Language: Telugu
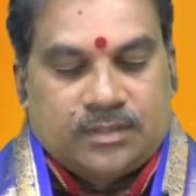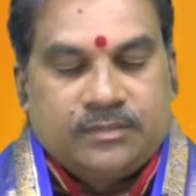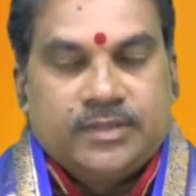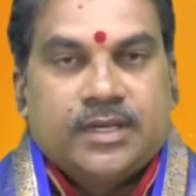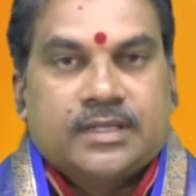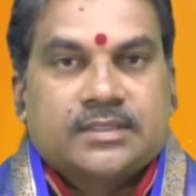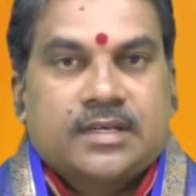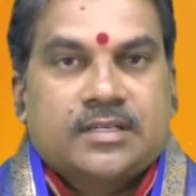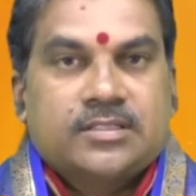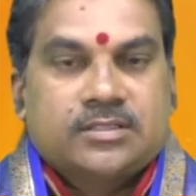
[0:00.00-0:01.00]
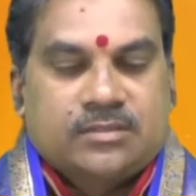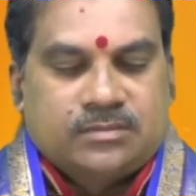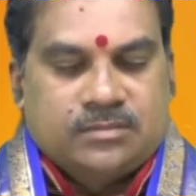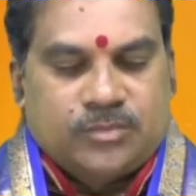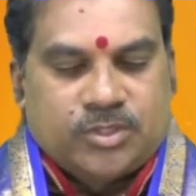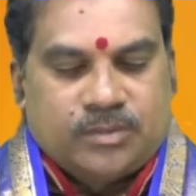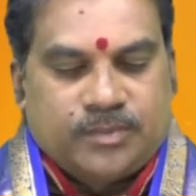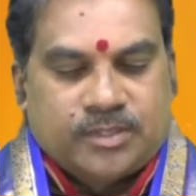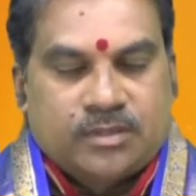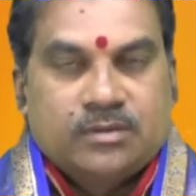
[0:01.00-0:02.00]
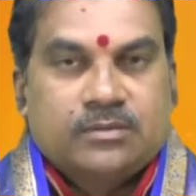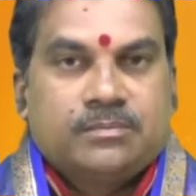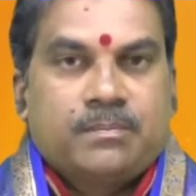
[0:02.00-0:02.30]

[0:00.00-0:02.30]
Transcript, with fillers: రవి హస్తా నక్షత్రం మొదటి పాదంలో